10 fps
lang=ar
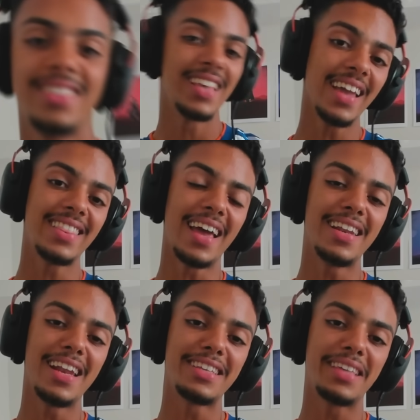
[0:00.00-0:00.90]
زائد
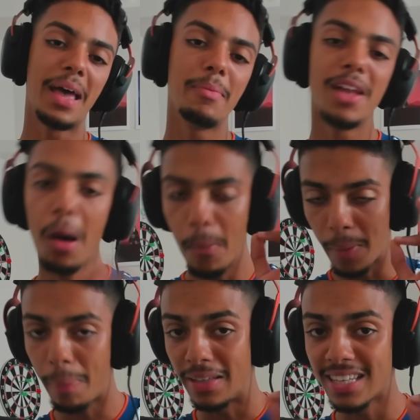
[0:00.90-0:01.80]
اننا ساهمنا ب
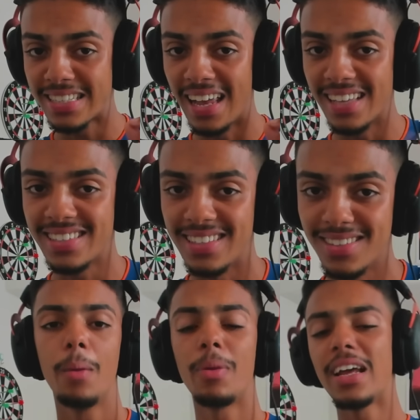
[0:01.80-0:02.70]
14
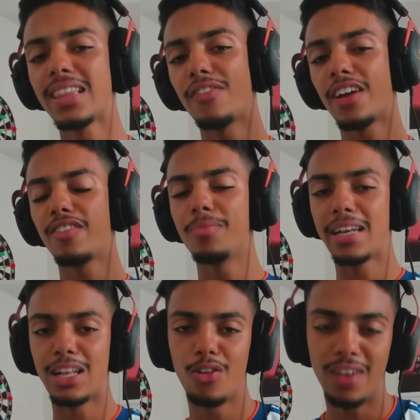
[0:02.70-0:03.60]
اسيست بالاضافه كيف ما
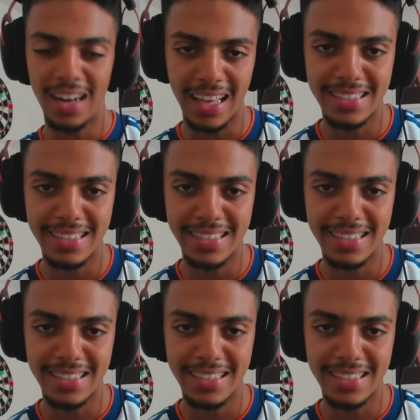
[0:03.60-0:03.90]
قلت لكم في الحلقه